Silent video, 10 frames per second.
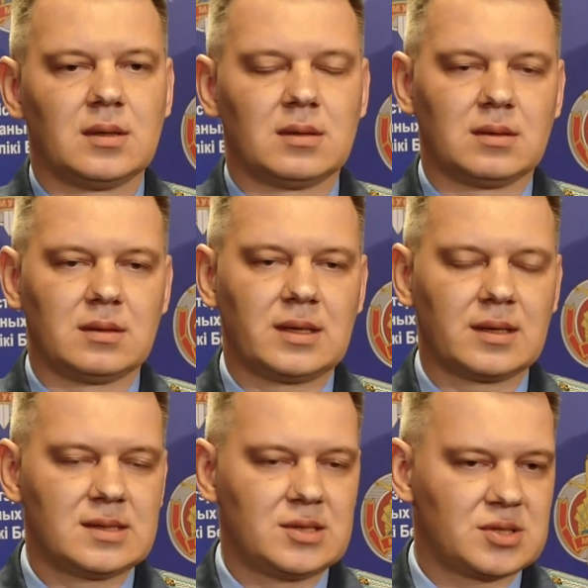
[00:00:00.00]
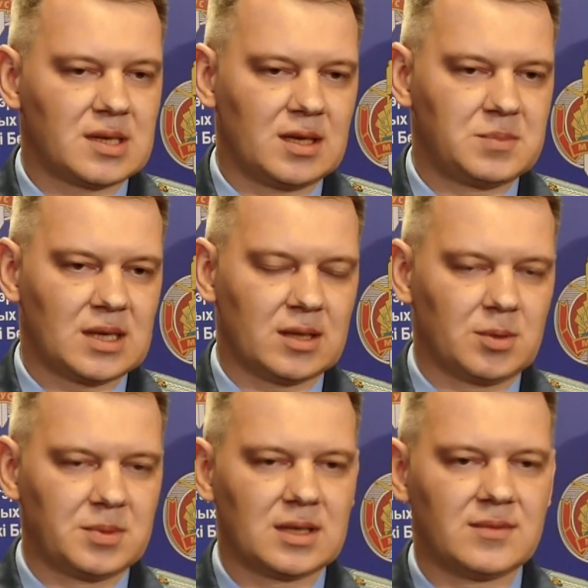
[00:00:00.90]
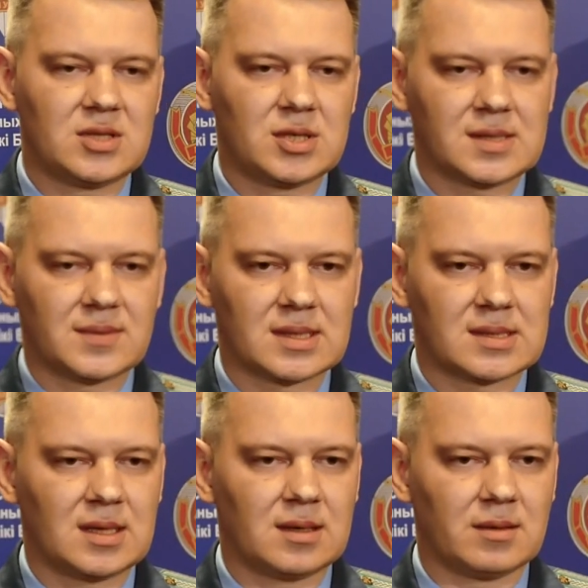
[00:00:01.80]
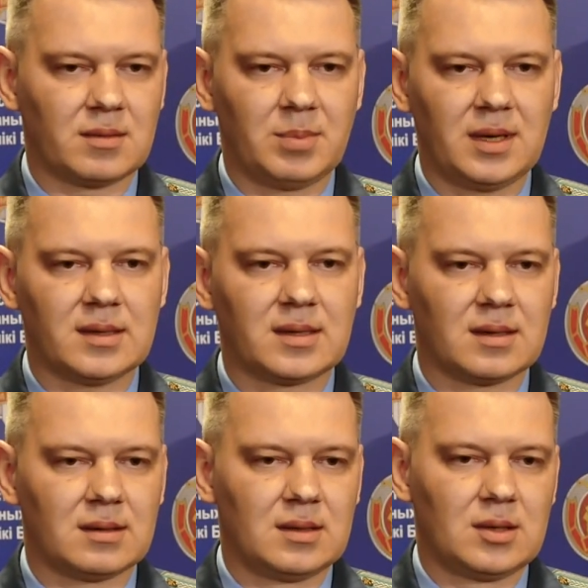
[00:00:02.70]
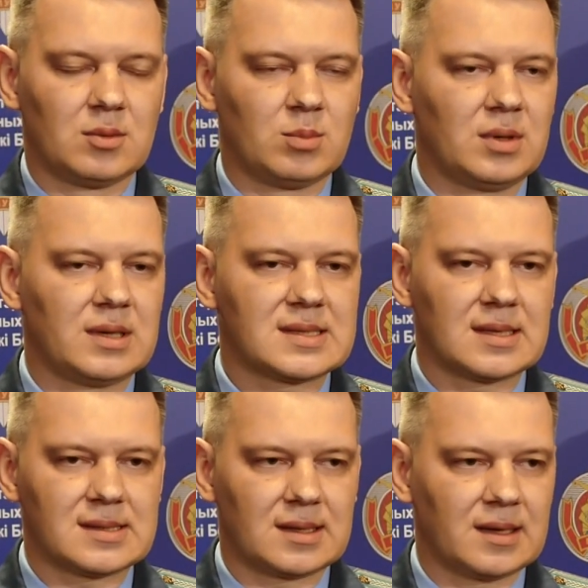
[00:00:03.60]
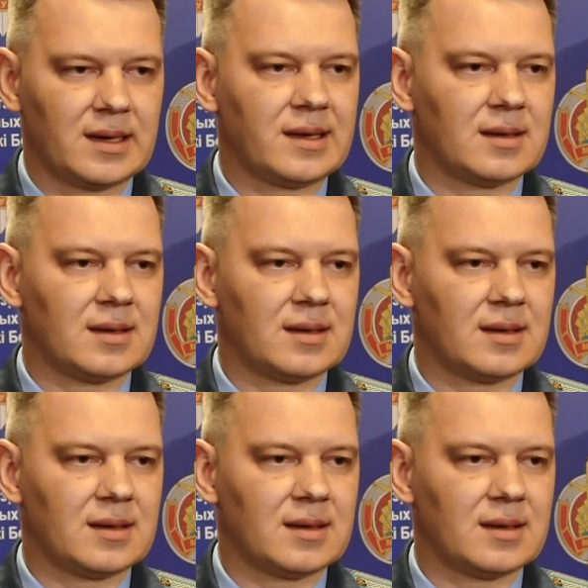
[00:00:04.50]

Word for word: э, наркотических и психотропных веществ составил порядка более 140